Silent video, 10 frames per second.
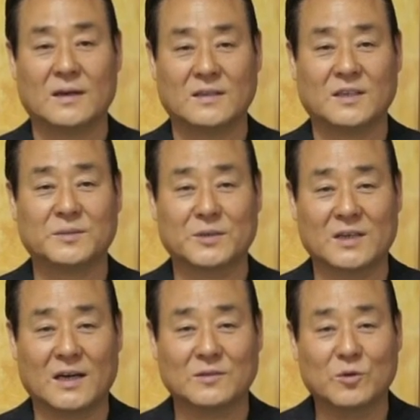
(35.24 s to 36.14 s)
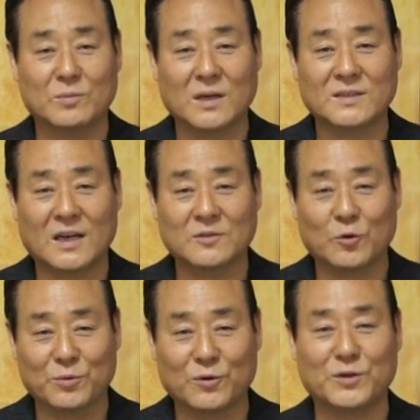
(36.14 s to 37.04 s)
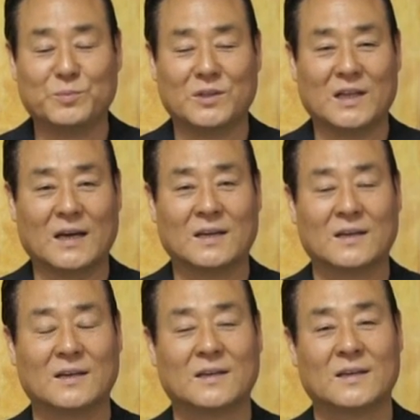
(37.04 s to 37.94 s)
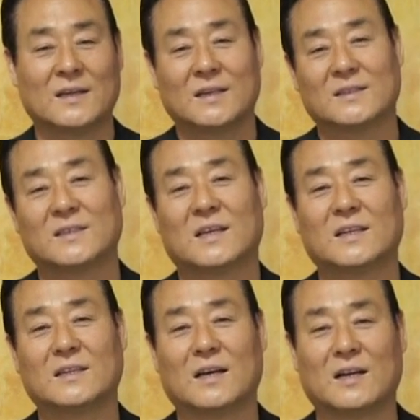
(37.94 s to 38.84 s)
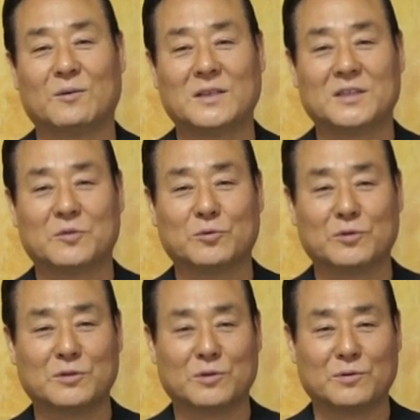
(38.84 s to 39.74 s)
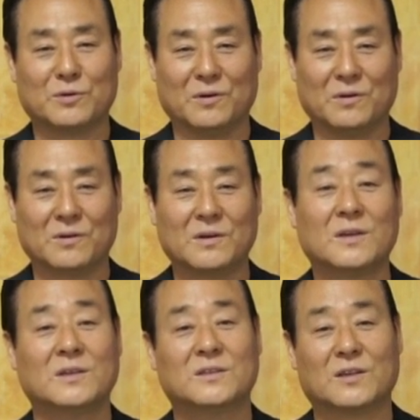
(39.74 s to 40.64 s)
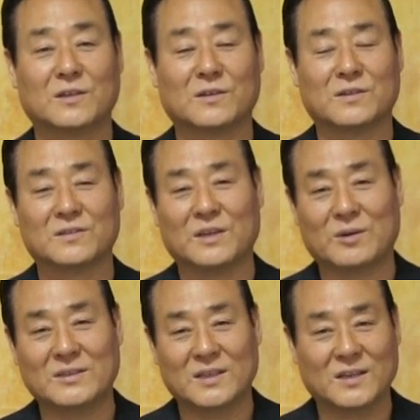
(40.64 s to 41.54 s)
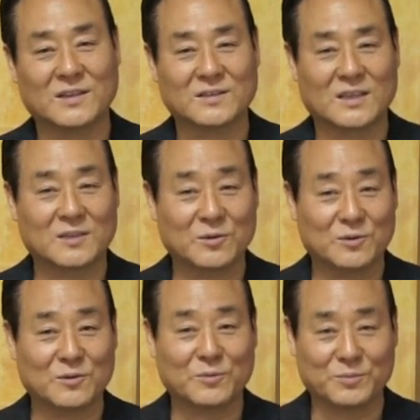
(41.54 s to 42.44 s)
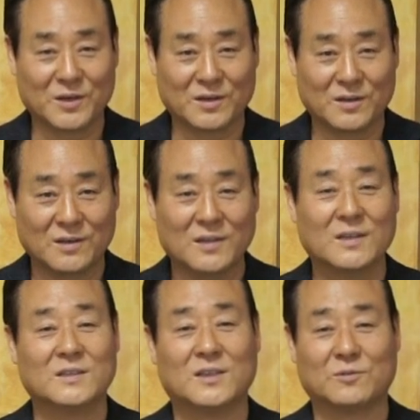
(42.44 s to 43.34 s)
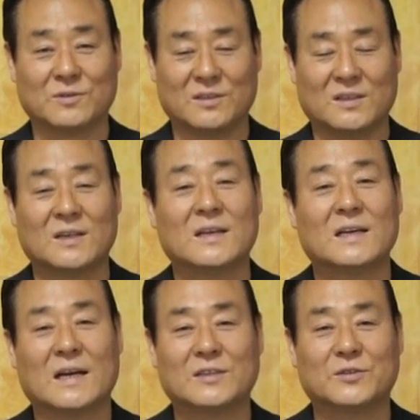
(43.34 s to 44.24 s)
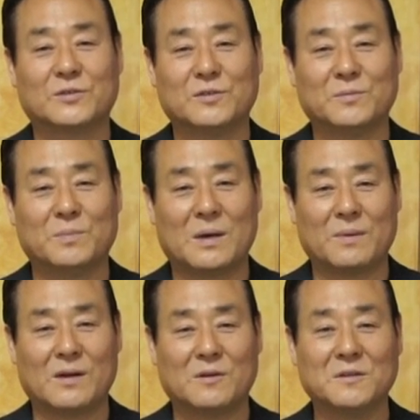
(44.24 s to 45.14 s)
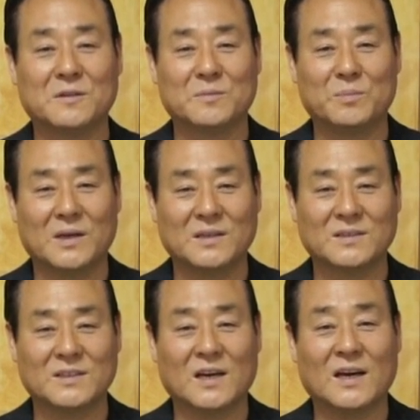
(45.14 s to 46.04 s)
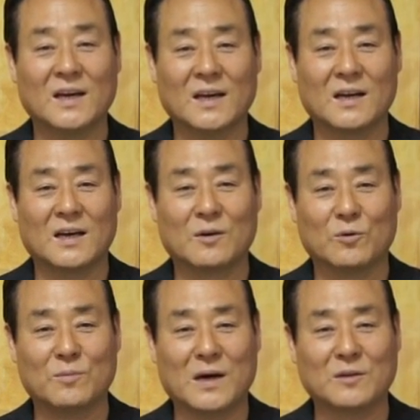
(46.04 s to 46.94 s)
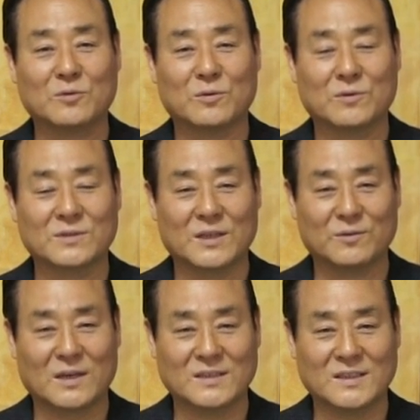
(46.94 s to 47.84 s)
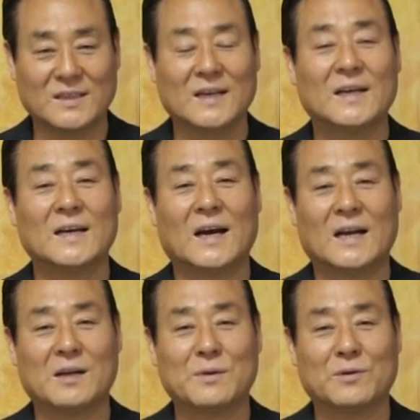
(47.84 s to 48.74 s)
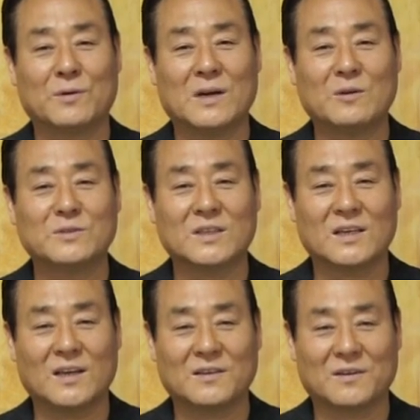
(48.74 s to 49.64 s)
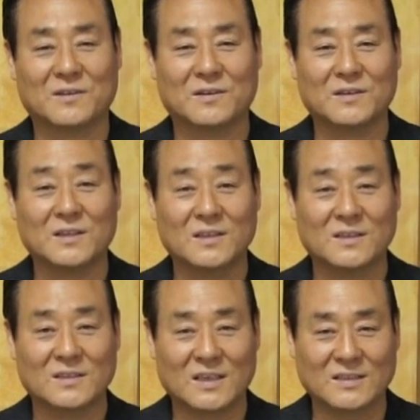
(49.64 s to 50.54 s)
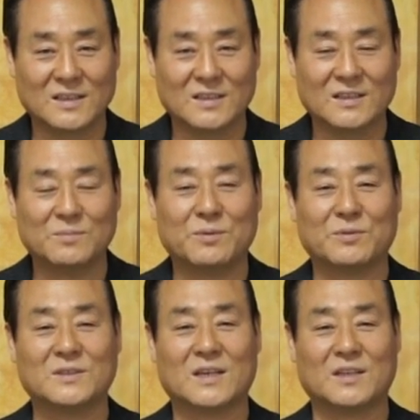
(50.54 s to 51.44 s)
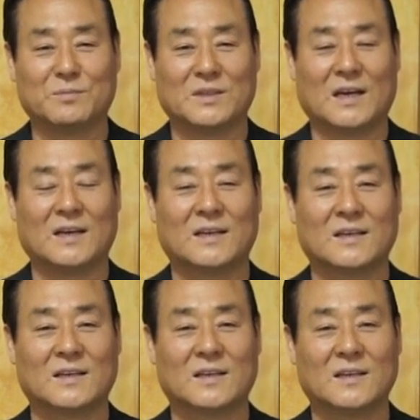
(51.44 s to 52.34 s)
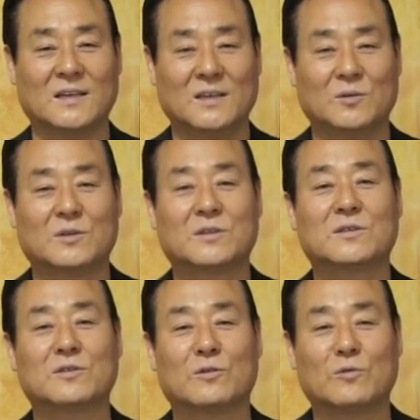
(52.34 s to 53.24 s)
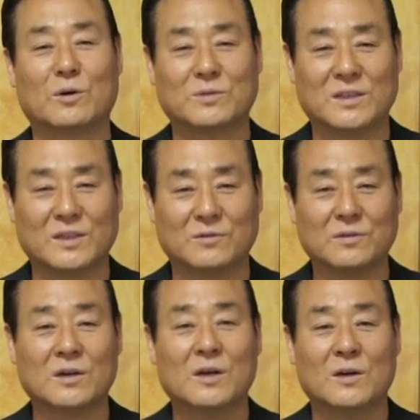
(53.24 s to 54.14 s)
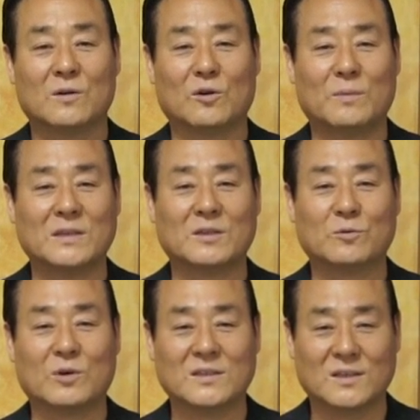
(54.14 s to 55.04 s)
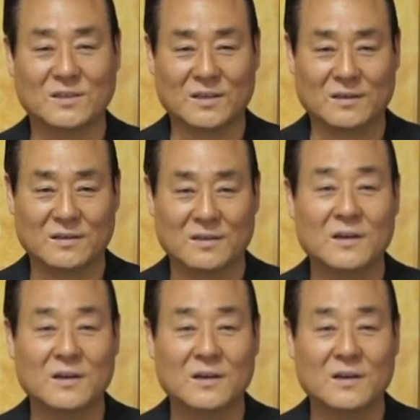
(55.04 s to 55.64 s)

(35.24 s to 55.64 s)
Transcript: 안녕하십니까 통박사 조병호입니다. 제사장 나라와 제국을 통으로 성경 역사와 세계 역사를 통으로 보며 제국들 아수르, 바벨론, 페르시아, 헬라, 로마를 도구로 사용하신 하나님의 놀라운 세계 경영을 자세히 살펴보는 시간입니다. 오늘은 성경과 우대제국, 로마 제국과 성경,